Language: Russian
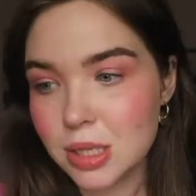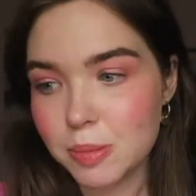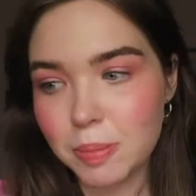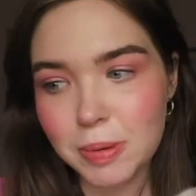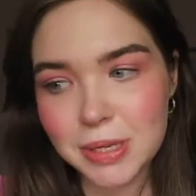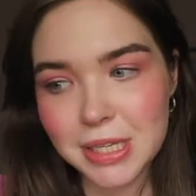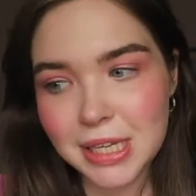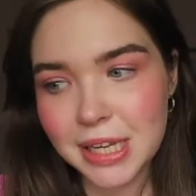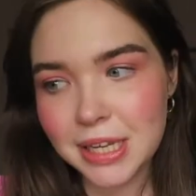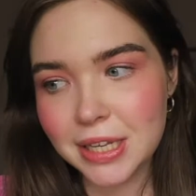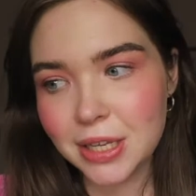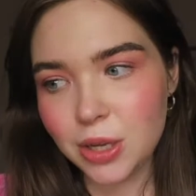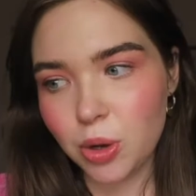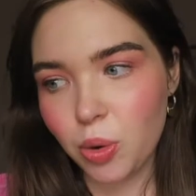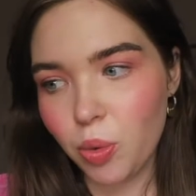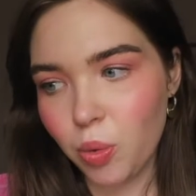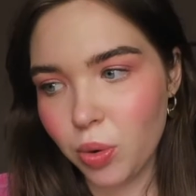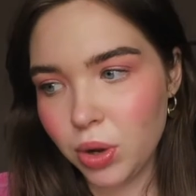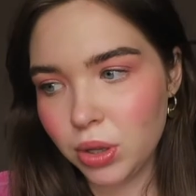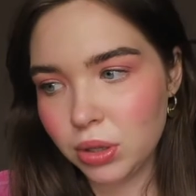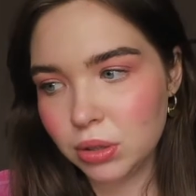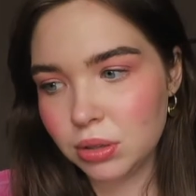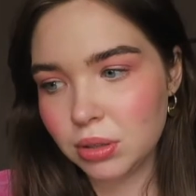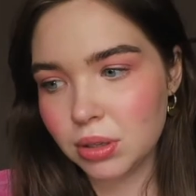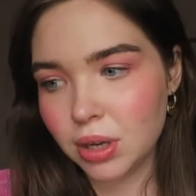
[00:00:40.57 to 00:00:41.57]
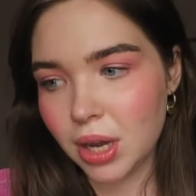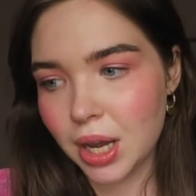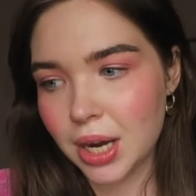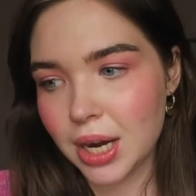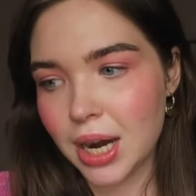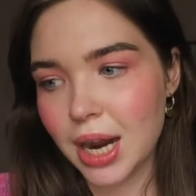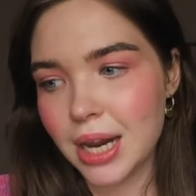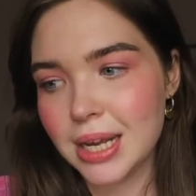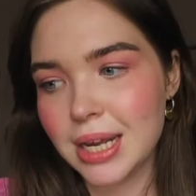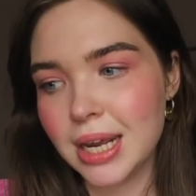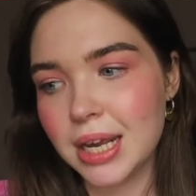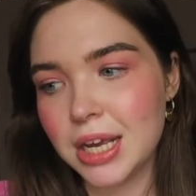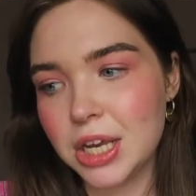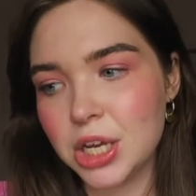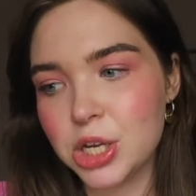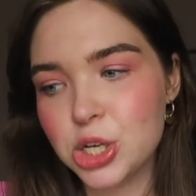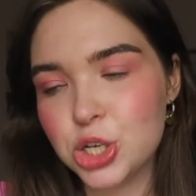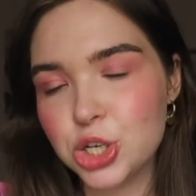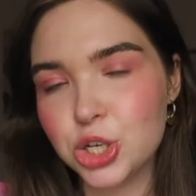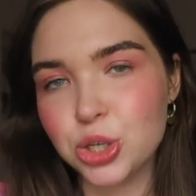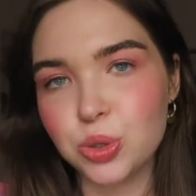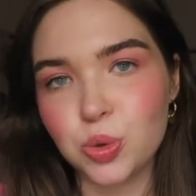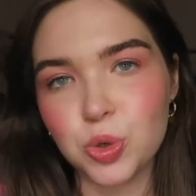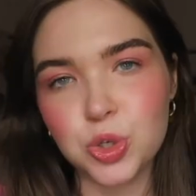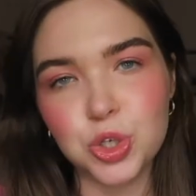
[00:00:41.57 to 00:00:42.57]
За последний год Organic
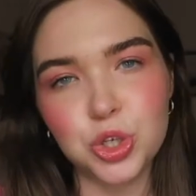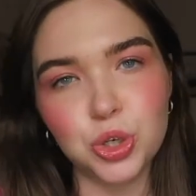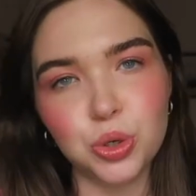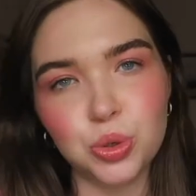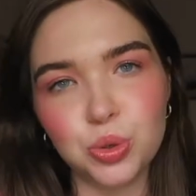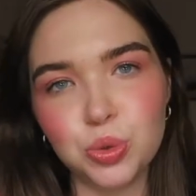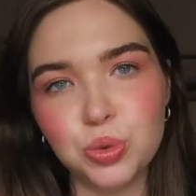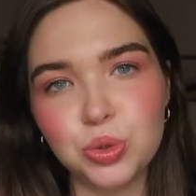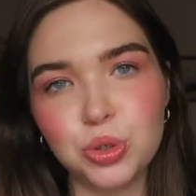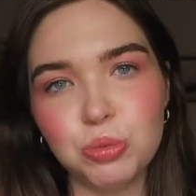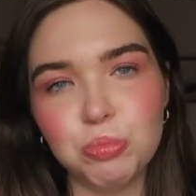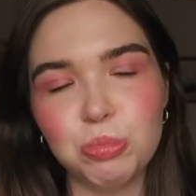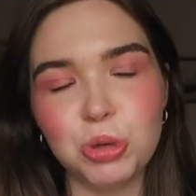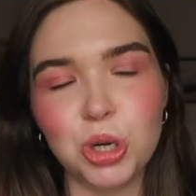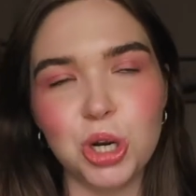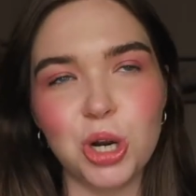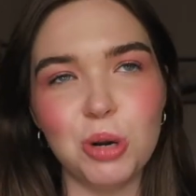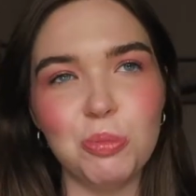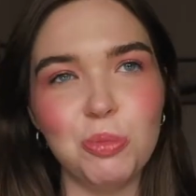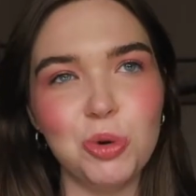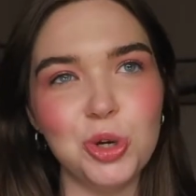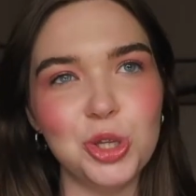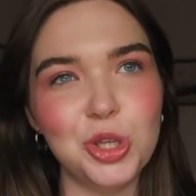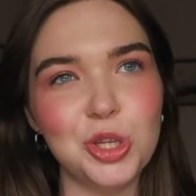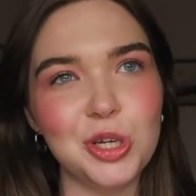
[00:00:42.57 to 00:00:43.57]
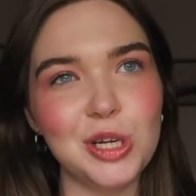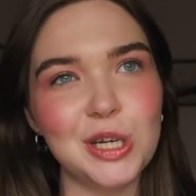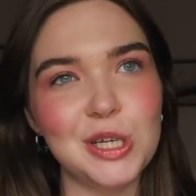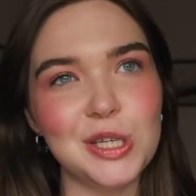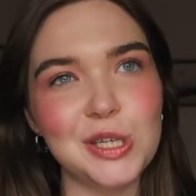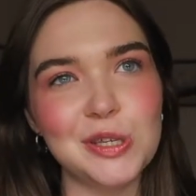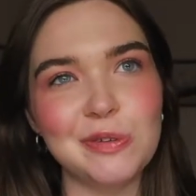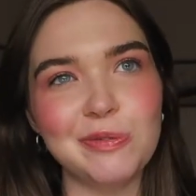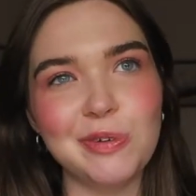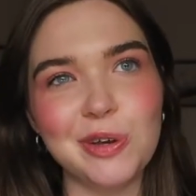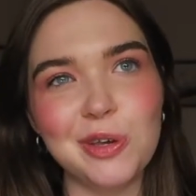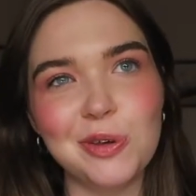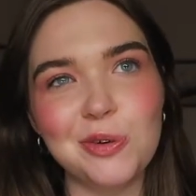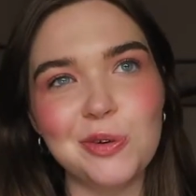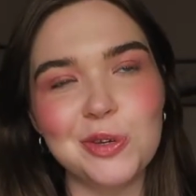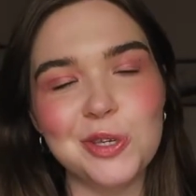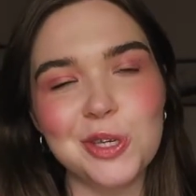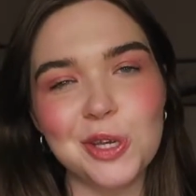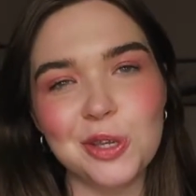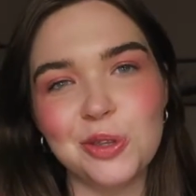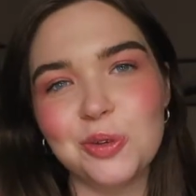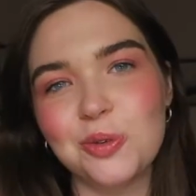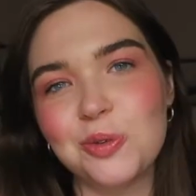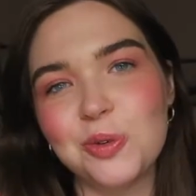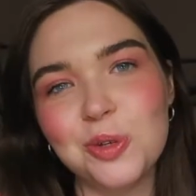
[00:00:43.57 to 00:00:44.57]
Kitchen очень круто проработали свое
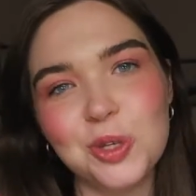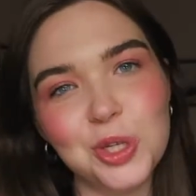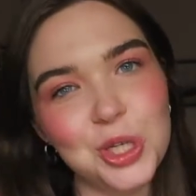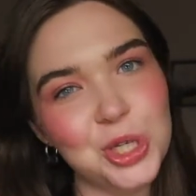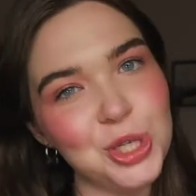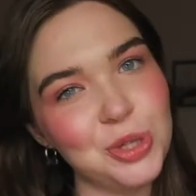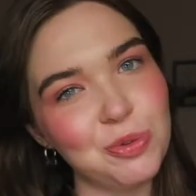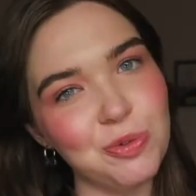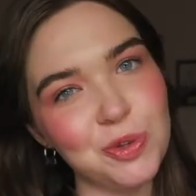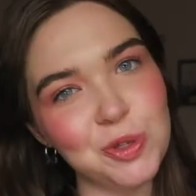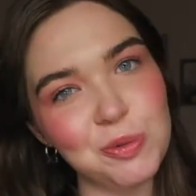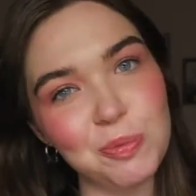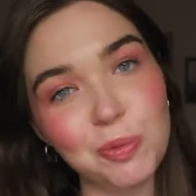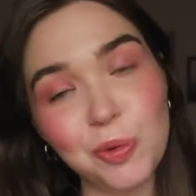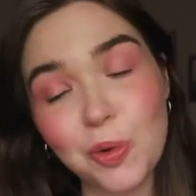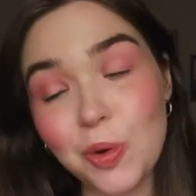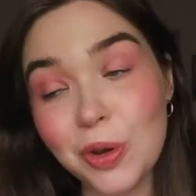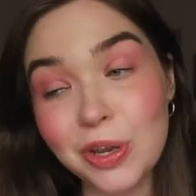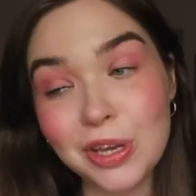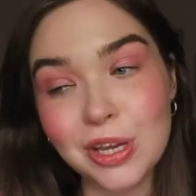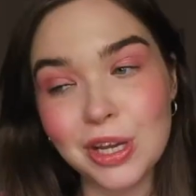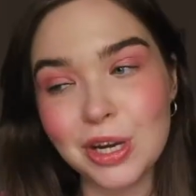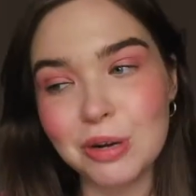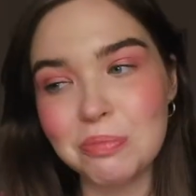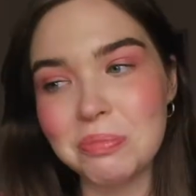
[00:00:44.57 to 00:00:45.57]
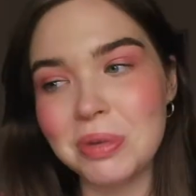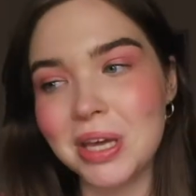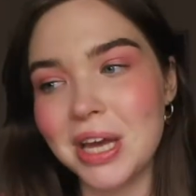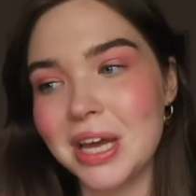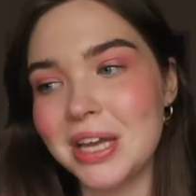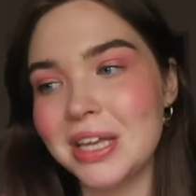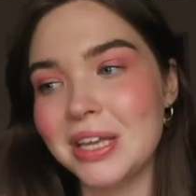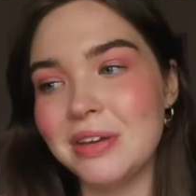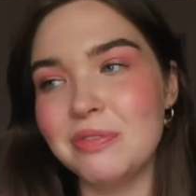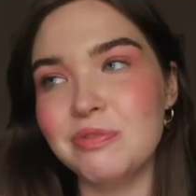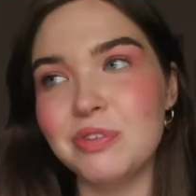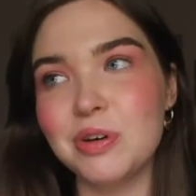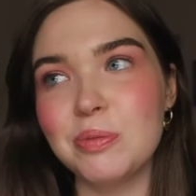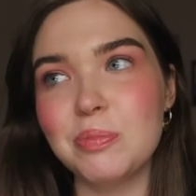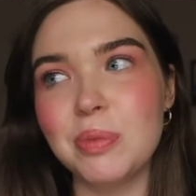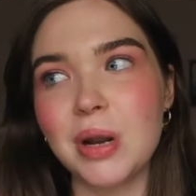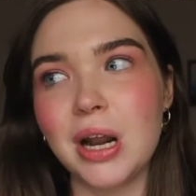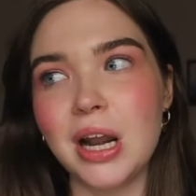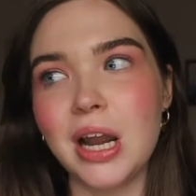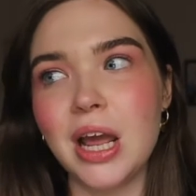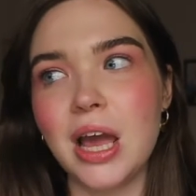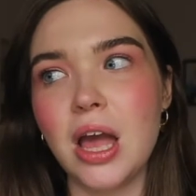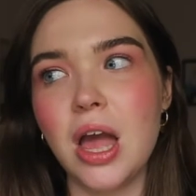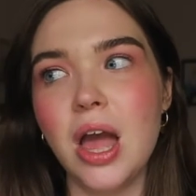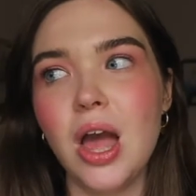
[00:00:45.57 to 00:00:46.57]
сотрудничество сотрудничество с блогерами, они
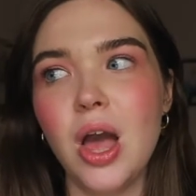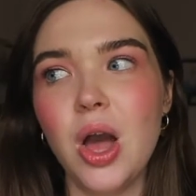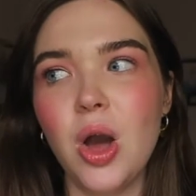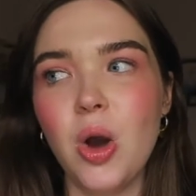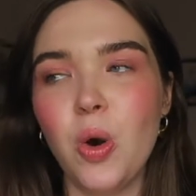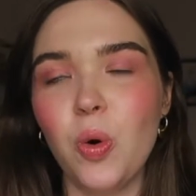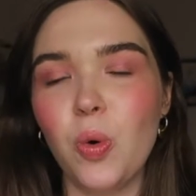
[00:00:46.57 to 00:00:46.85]
выбрали